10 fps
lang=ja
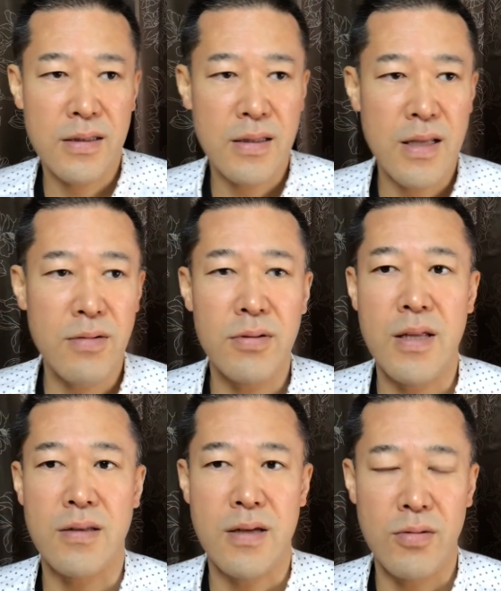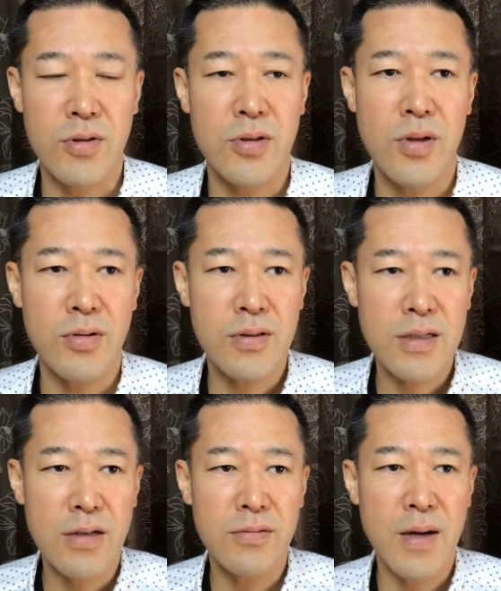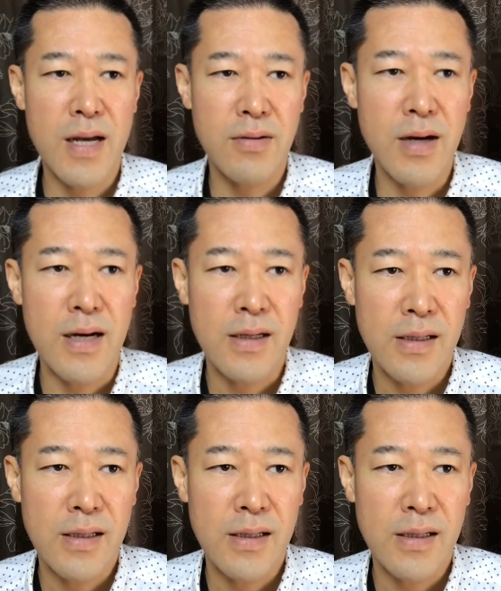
てるんですけどもそれを使う場合は